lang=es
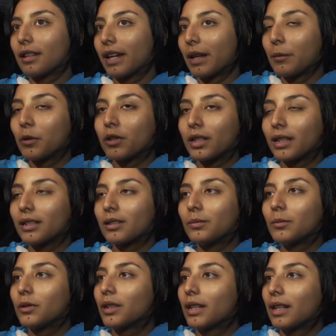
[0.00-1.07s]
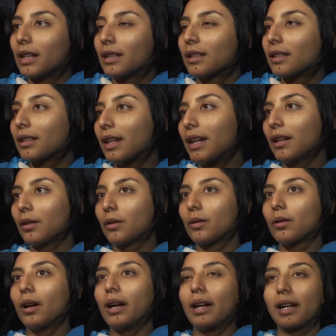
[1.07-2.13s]
creemos que es como que
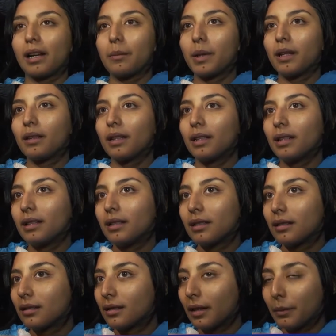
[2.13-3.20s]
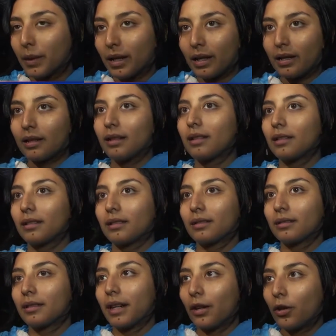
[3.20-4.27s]
innecesario. Hay herramientas, también
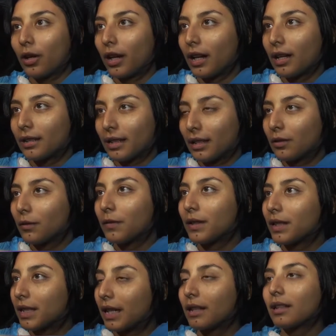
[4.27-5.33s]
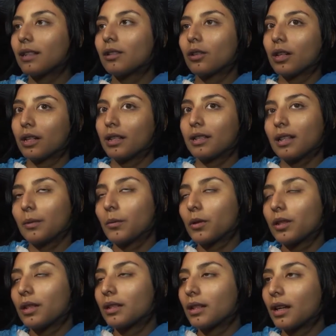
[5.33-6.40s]
creo que las hay suficientes, lo que
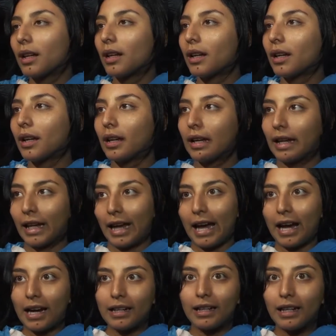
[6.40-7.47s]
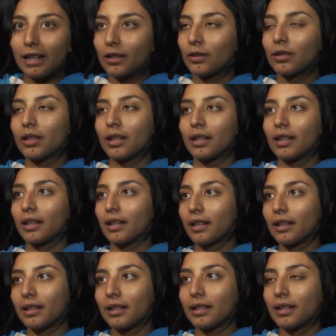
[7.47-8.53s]
necesitamos es que, hagan algo, que,
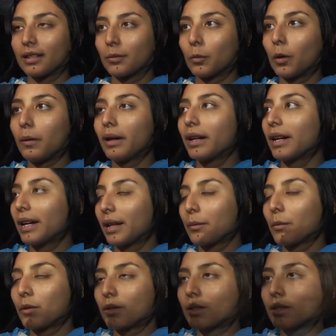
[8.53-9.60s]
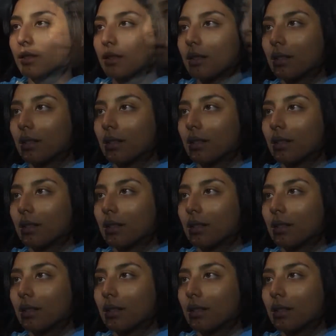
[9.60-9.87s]
se muevan, queremos